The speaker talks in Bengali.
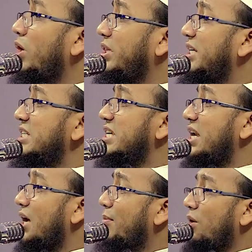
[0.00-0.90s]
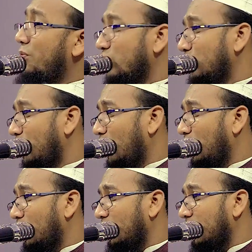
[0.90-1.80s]
বলে দিয়েছিলেন আমার
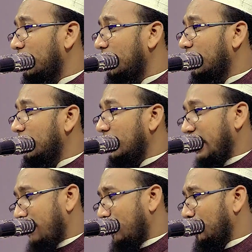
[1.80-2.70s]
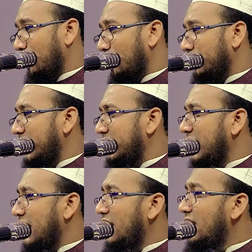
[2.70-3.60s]
বন্ধুগণ এমন কোনো দিক
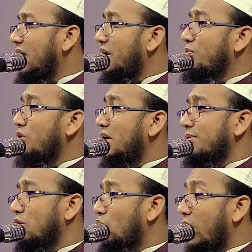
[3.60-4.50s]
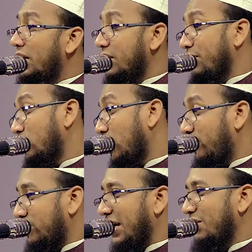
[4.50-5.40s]
নাই আল্লাহ রাব্বুল আলামিন কোরআনের ভিতরে
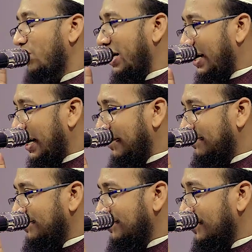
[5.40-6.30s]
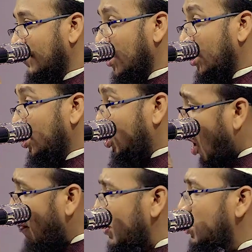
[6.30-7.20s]
ফুটায় তোলেন নাই
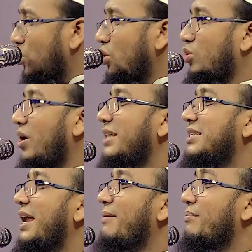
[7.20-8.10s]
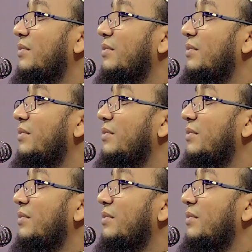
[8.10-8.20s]
সব কিছু কুট করেছেন